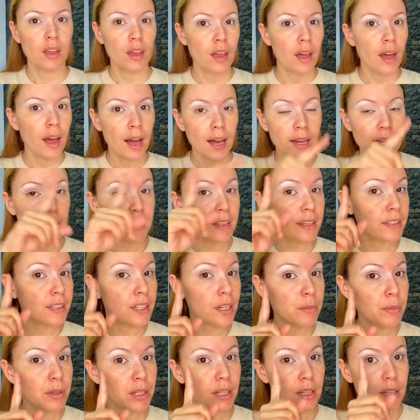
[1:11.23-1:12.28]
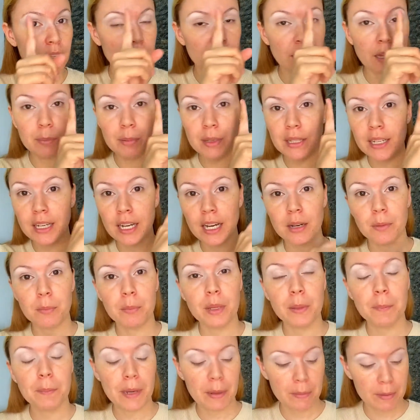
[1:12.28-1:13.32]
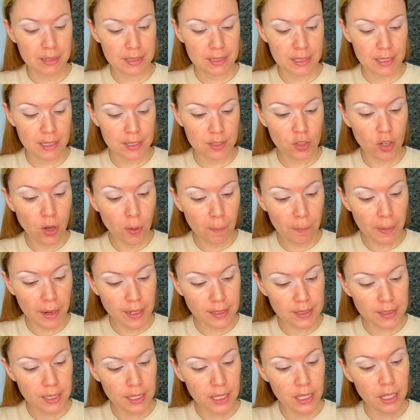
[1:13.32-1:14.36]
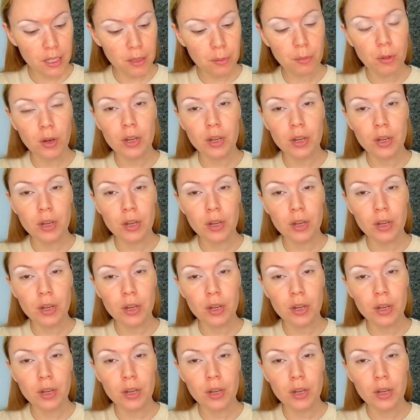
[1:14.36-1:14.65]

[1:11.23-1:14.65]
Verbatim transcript: Aquí ya terminé de aplicar mi prebase de sombras y voy